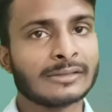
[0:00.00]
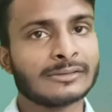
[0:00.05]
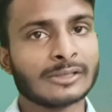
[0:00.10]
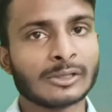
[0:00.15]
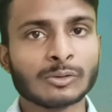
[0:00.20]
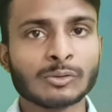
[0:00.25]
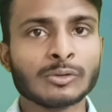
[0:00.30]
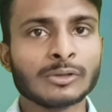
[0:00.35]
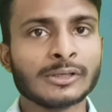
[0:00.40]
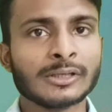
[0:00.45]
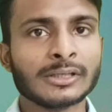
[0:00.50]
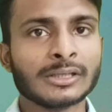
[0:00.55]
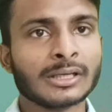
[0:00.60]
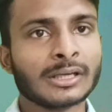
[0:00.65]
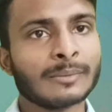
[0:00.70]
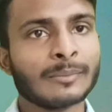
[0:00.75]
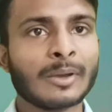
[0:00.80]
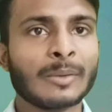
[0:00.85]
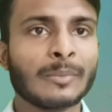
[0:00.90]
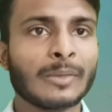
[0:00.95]
ज़रूरी नहीं
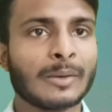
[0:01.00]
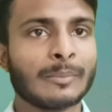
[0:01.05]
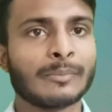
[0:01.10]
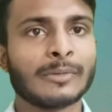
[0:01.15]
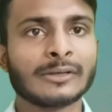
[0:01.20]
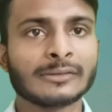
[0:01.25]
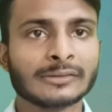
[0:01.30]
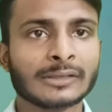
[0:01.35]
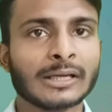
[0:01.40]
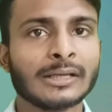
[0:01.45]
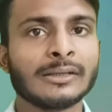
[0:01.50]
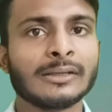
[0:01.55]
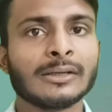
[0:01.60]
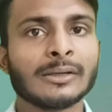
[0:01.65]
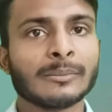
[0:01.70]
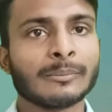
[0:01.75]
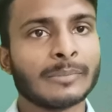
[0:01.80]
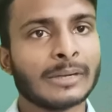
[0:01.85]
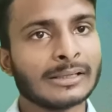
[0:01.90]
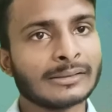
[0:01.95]
है कि मैं मेम्बर्स का ही
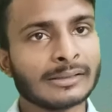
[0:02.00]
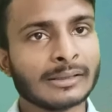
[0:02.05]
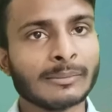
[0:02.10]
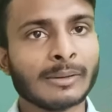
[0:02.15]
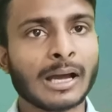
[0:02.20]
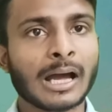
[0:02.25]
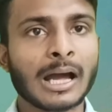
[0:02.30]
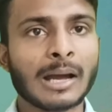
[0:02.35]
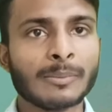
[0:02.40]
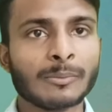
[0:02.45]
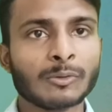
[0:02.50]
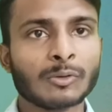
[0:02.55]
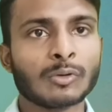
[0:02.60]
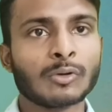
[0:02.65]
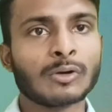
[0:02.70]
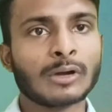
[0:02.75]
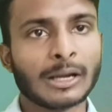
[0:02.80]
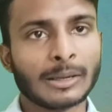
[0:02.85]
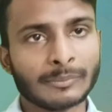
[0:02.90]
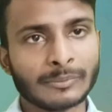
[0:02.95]
भाई साहब आप
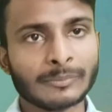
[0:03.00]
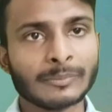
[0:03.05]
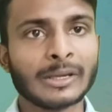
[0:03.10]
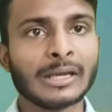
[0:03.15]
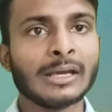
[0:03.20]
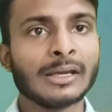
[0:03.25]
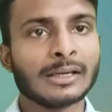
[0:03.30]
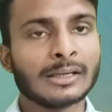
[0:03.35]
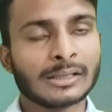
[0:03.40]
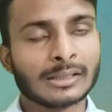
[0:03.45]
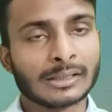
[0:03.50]
लोगों का भी मैं